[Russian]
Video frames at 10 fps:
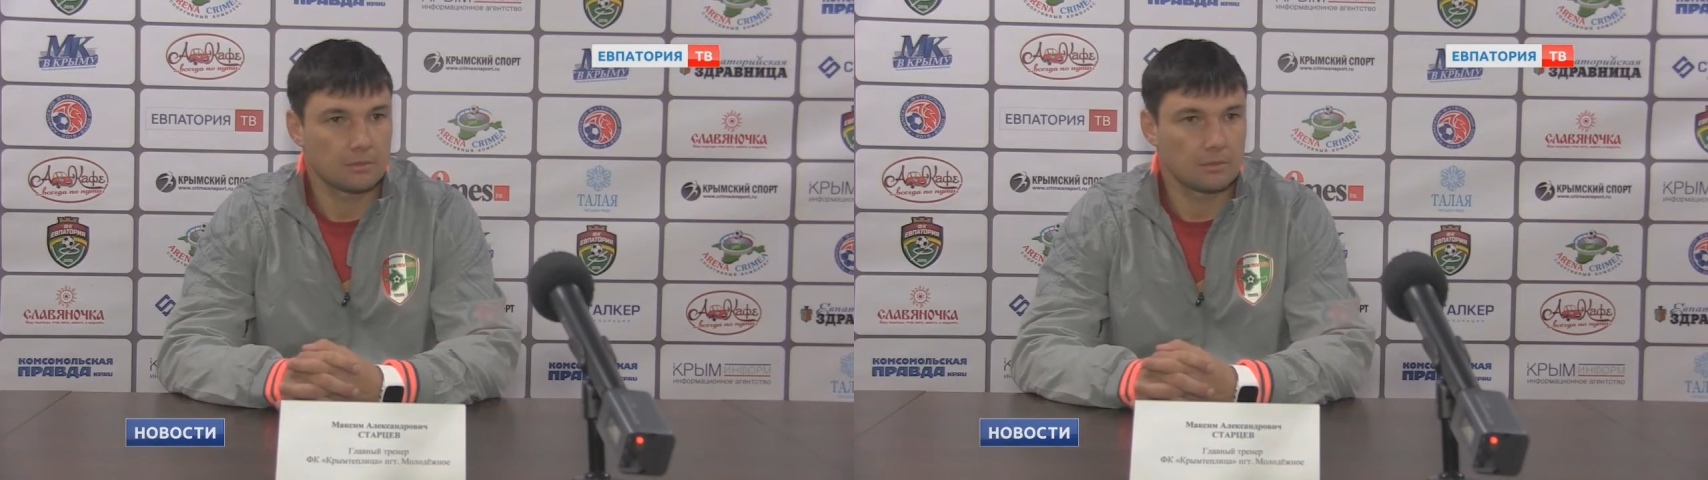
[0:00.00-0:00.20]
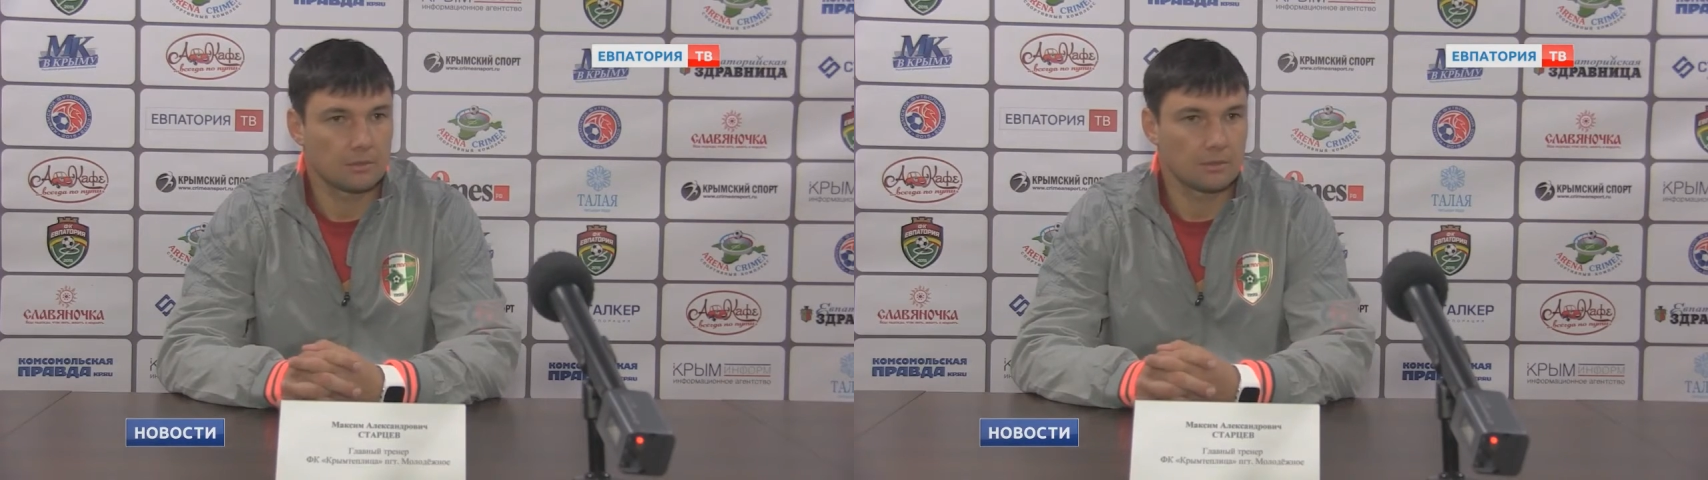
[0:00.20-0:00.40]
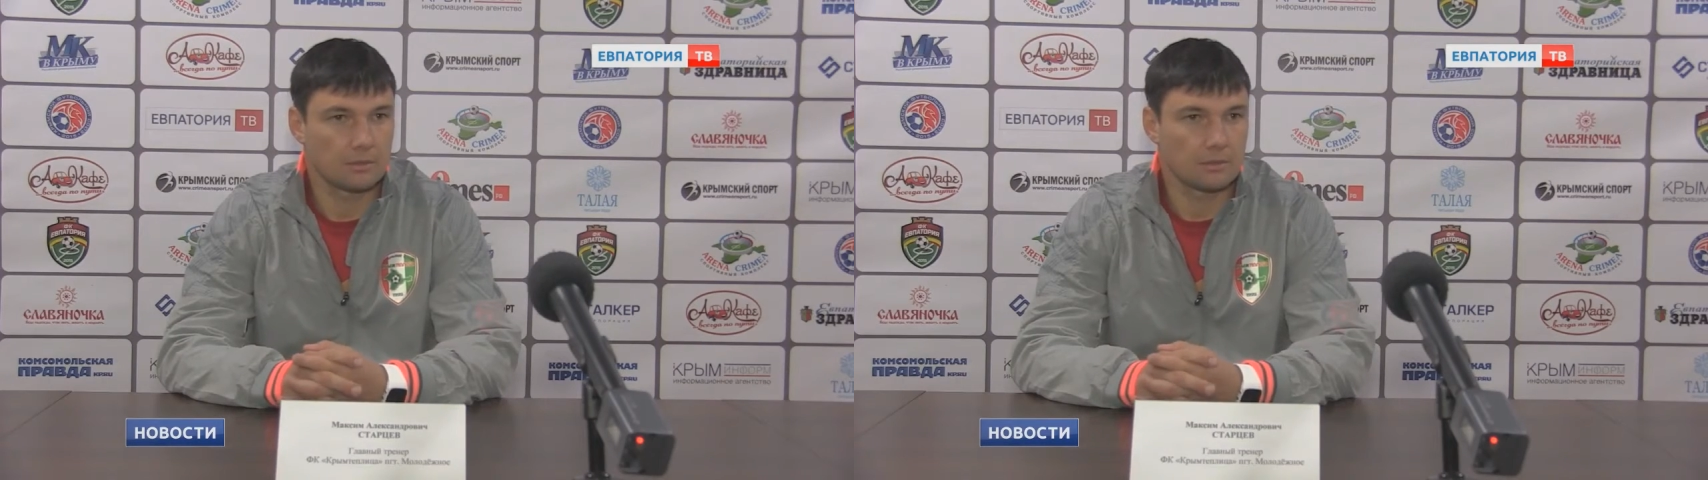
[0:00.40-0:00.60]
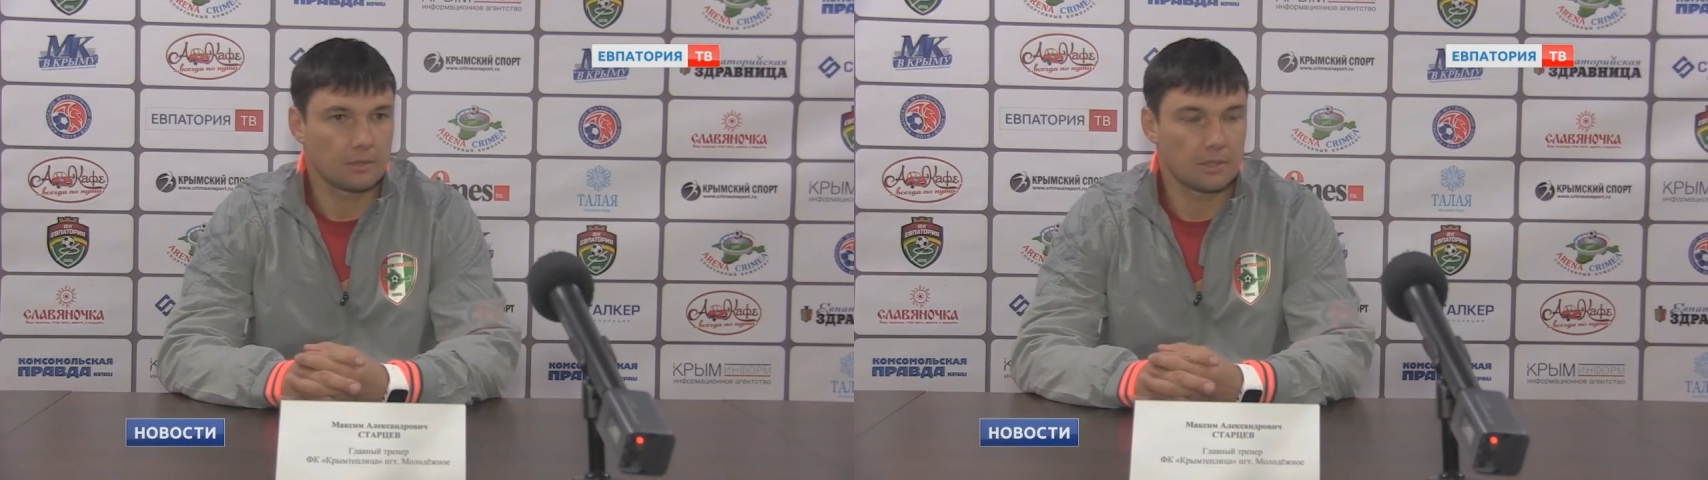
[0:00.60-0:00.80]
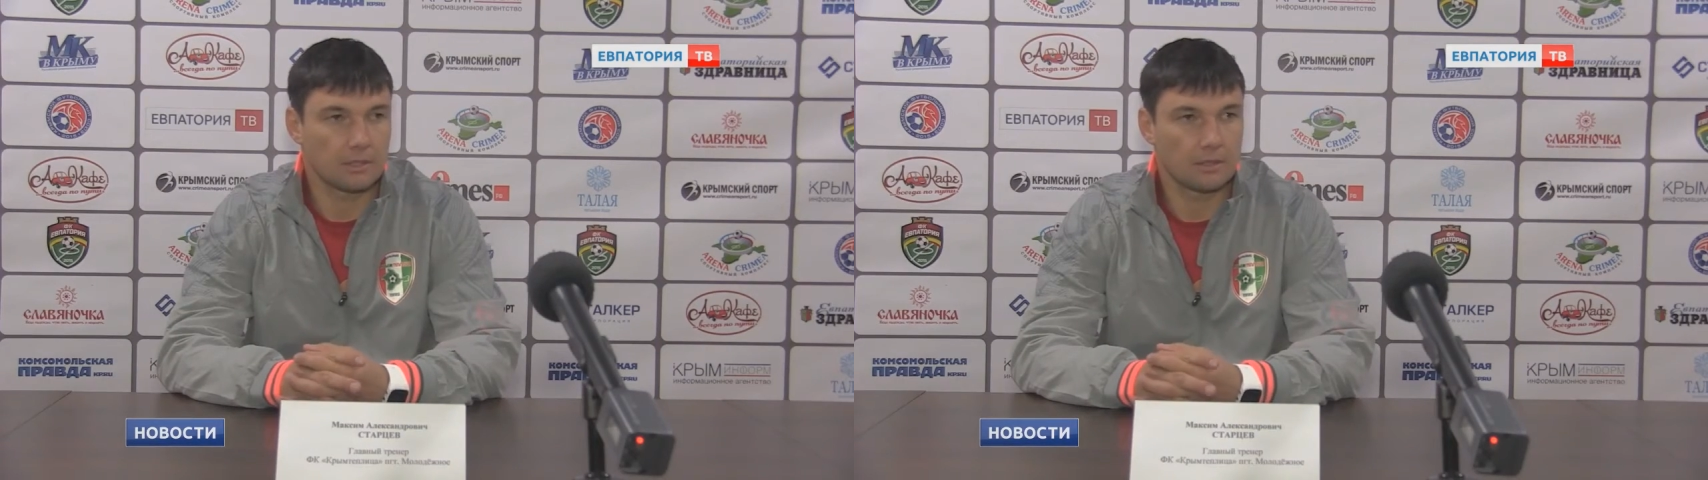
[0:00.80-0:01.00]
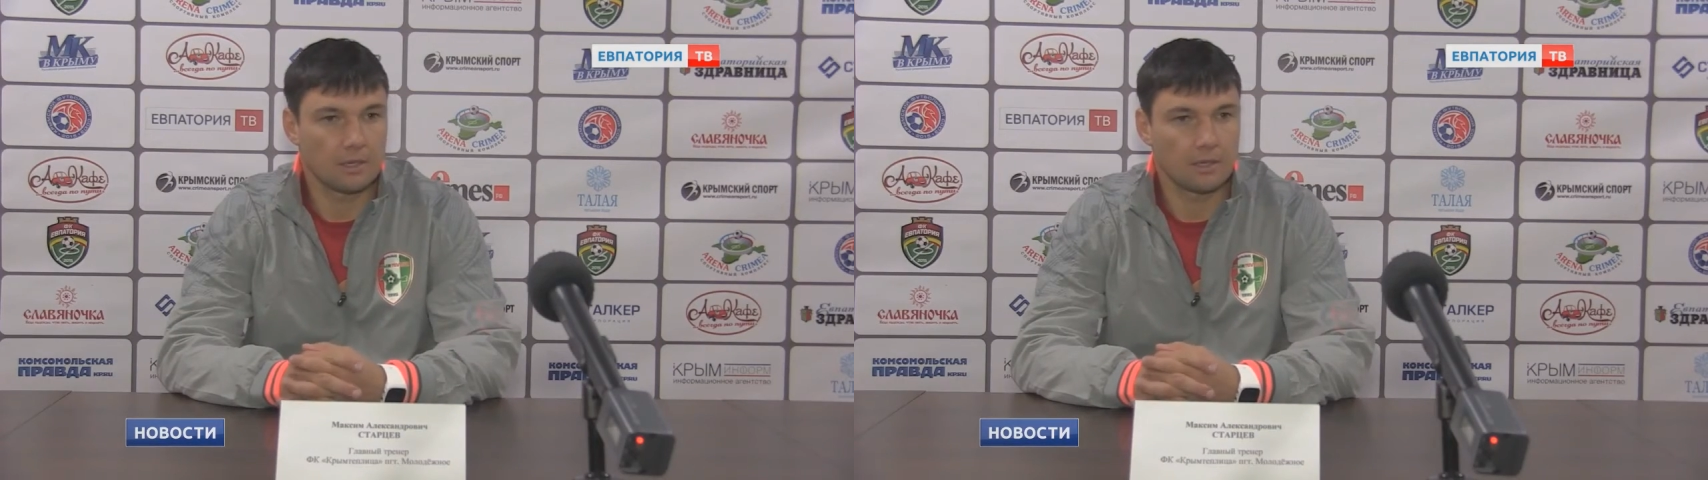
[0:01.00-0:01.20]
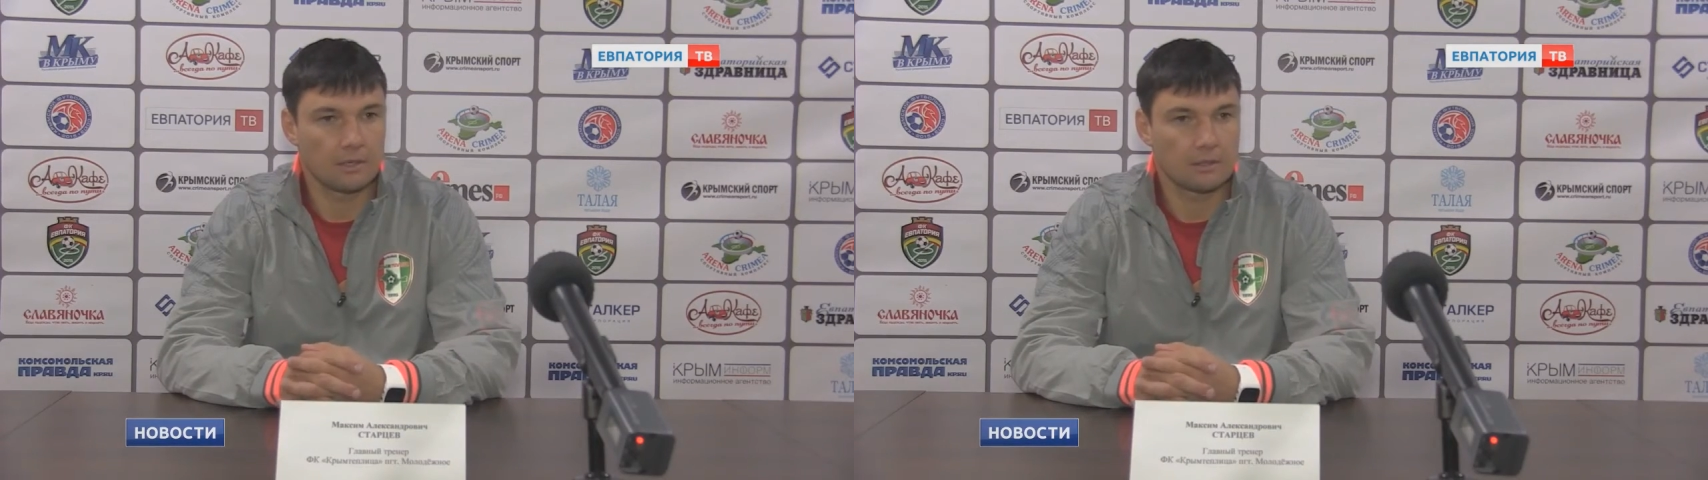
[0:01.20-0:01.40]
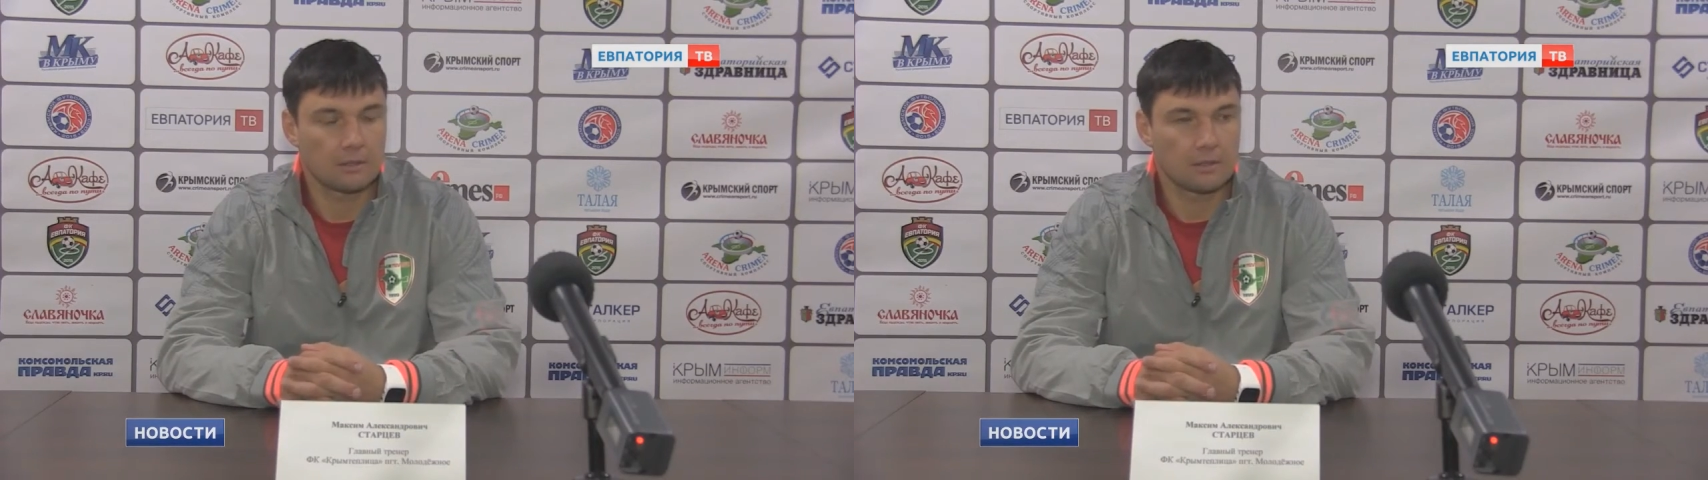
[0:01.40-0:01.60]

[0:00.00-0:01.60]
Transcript: э, кардинально.